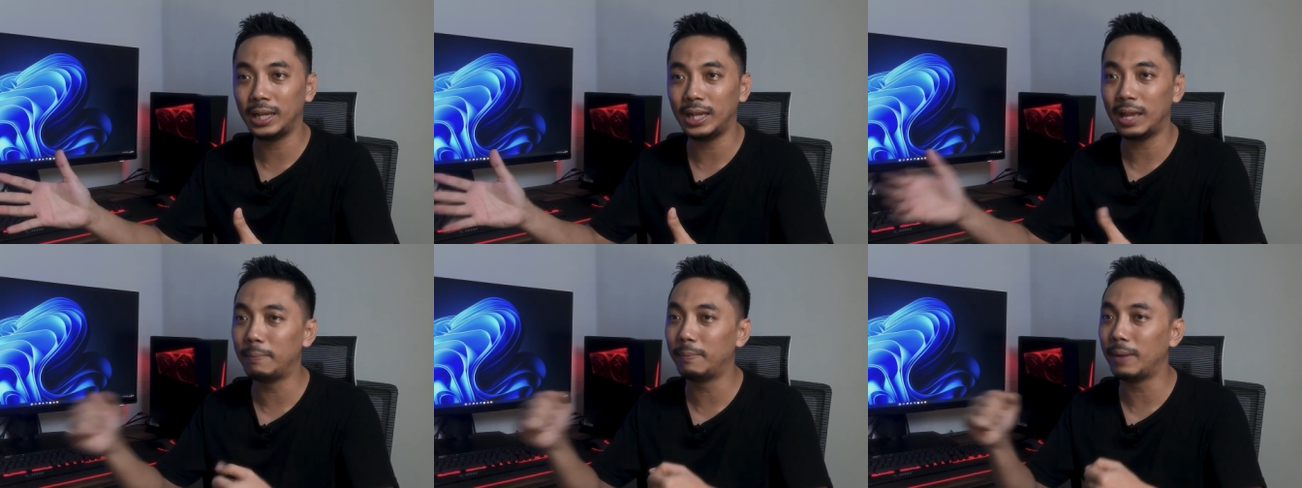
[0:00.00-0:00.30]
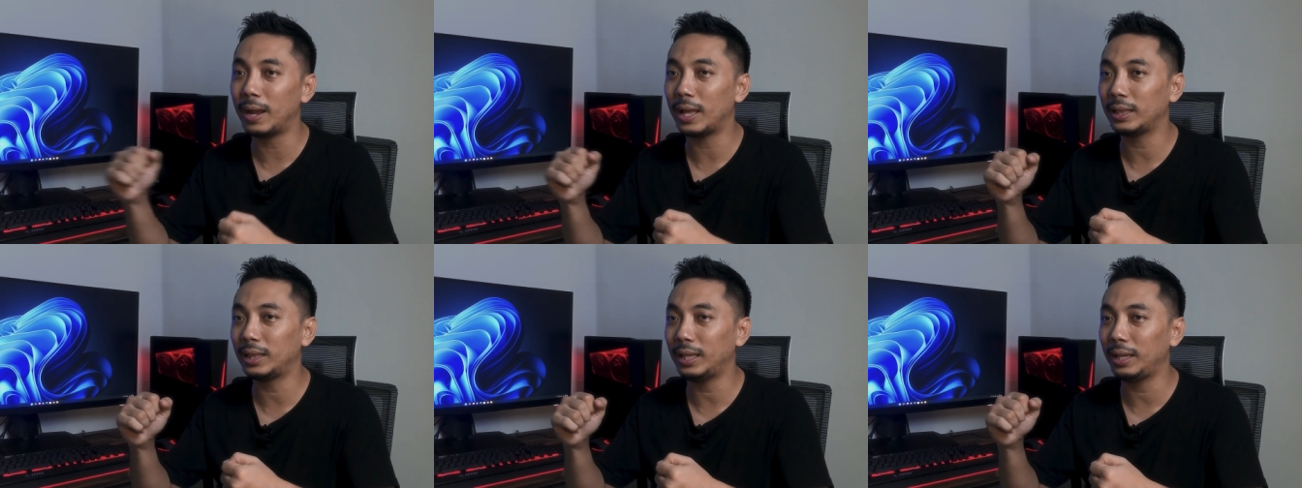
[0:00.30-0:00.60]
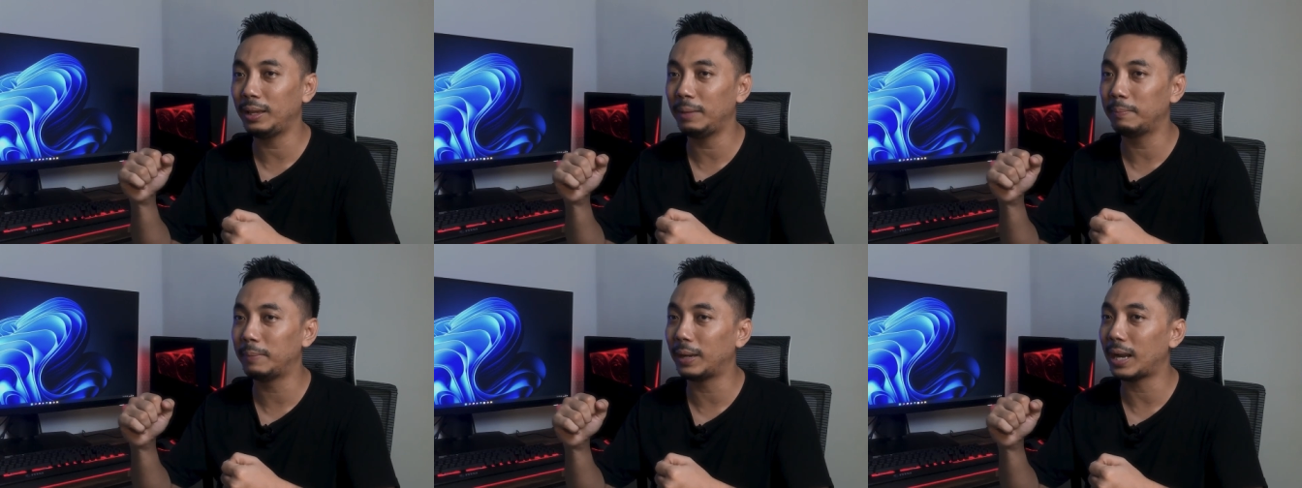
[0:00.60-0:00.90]
dia
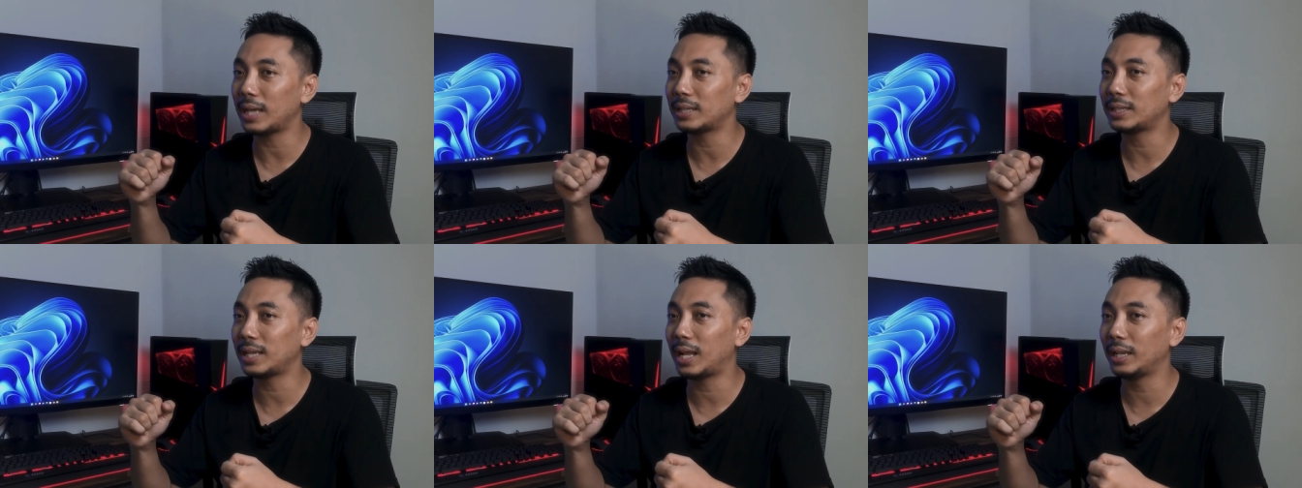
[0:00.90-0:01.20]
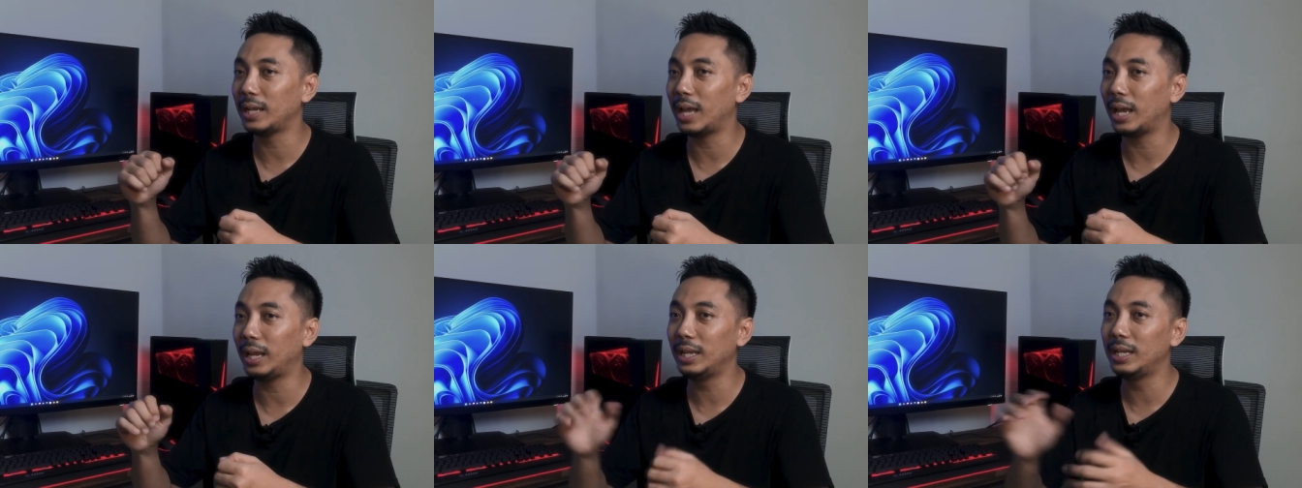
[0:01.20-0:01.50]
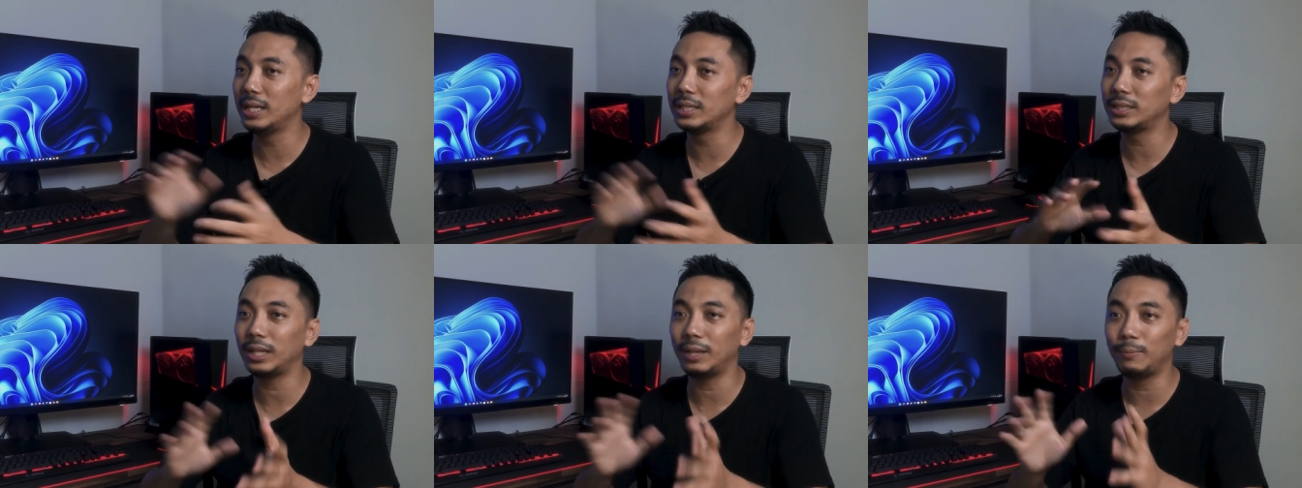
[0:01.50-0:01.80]
berarti berasal dari
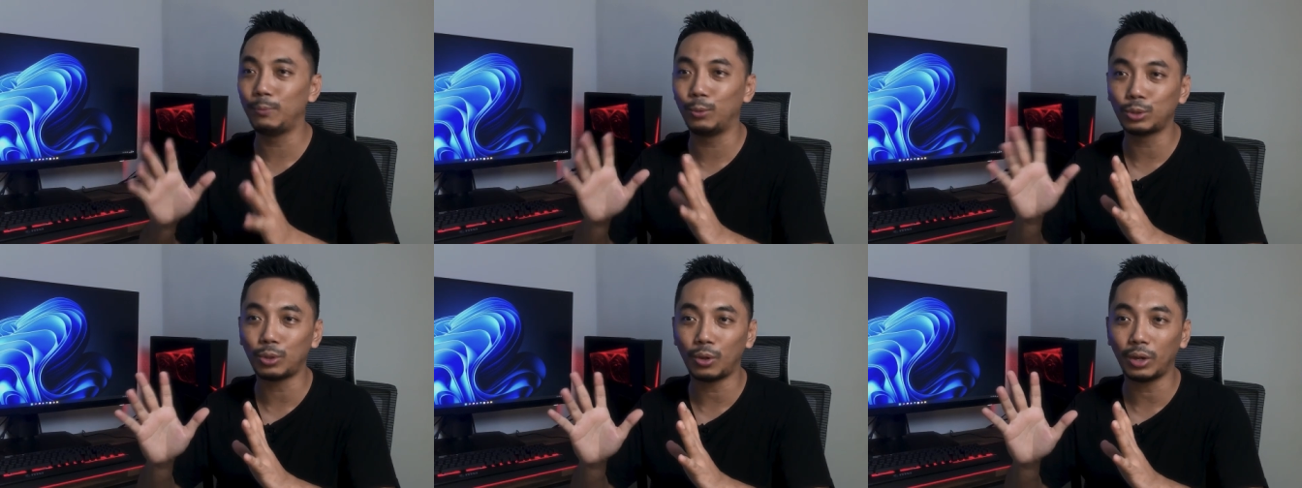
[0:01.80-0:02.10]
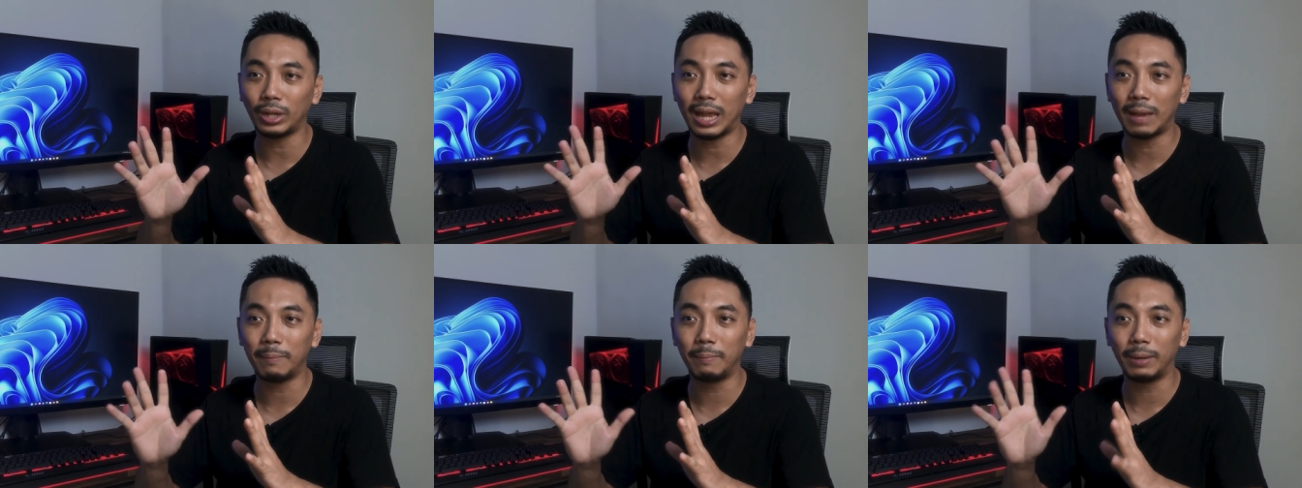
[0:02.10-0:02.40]
distributor yang